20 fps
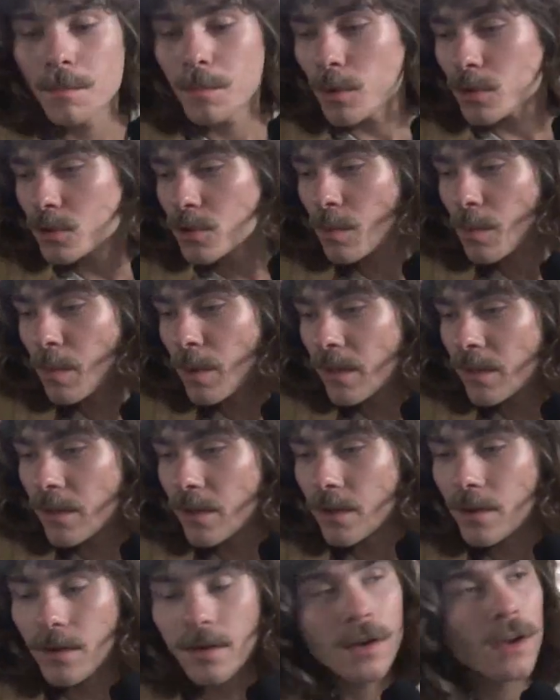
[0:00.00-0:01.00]
Proszę
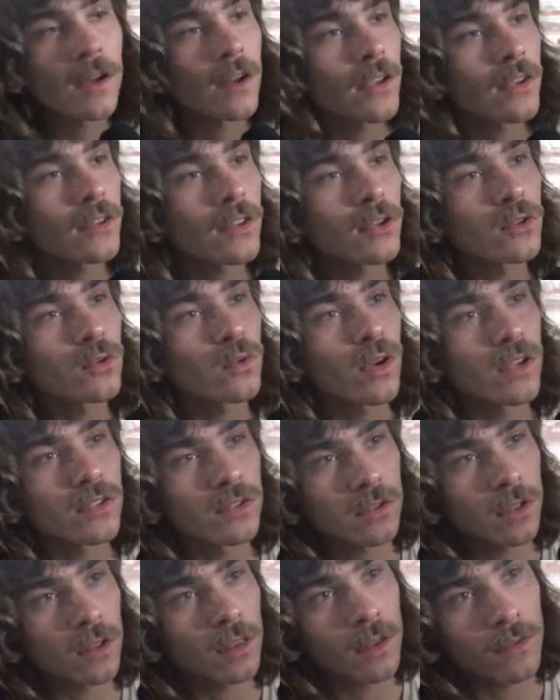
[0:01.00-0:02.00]
pana, architektura
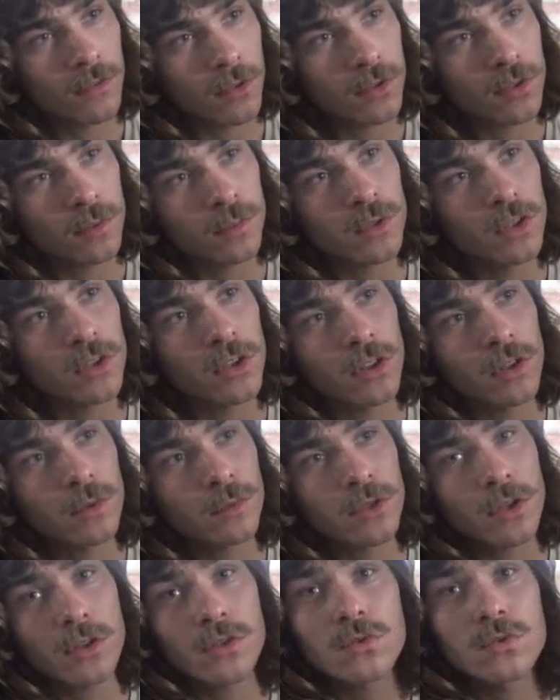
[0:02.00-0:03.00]
jest istotna w naszym
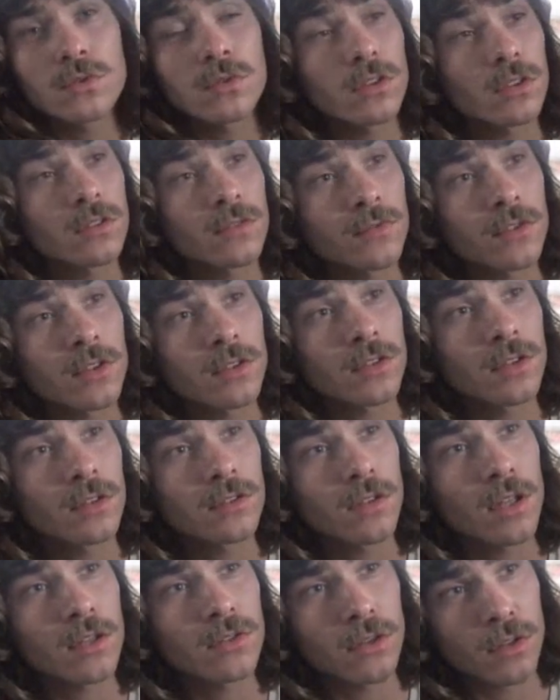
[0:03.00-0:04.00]
codziennym życiu. To jest wszystko,
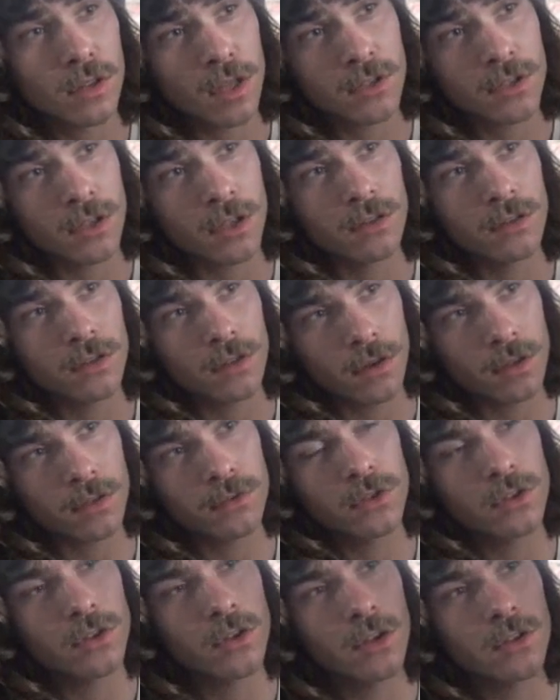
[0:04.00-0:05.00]
co nas otacza. To,
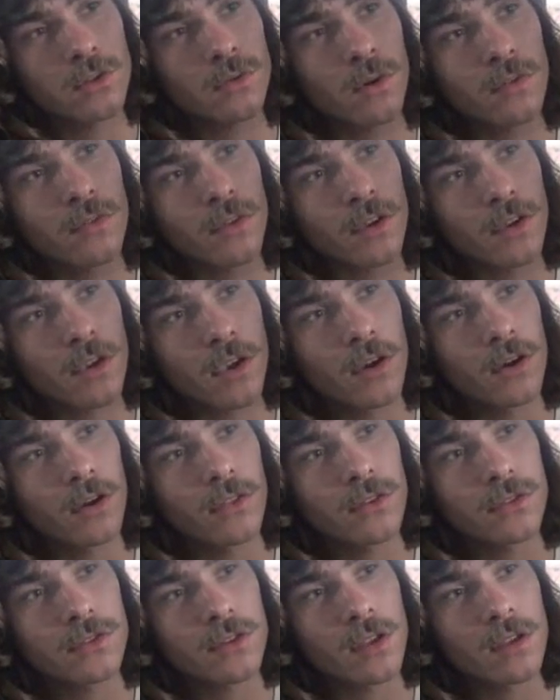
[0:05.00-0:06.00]
gdzie żyje człowiek, jego
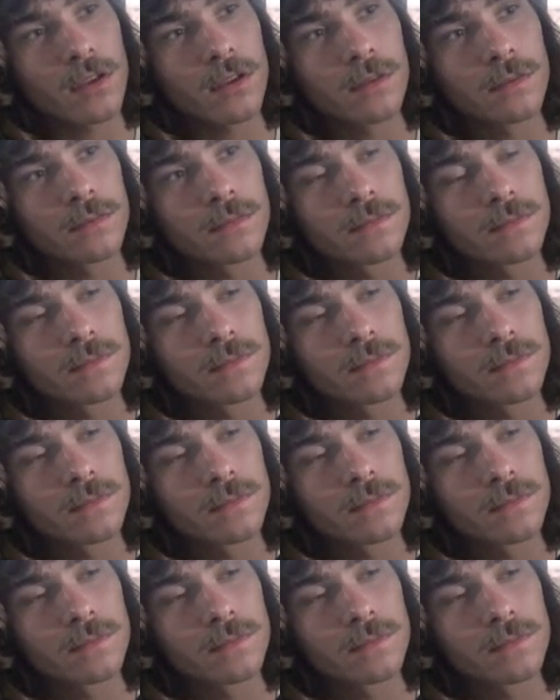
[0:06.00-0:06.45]
otoczenie.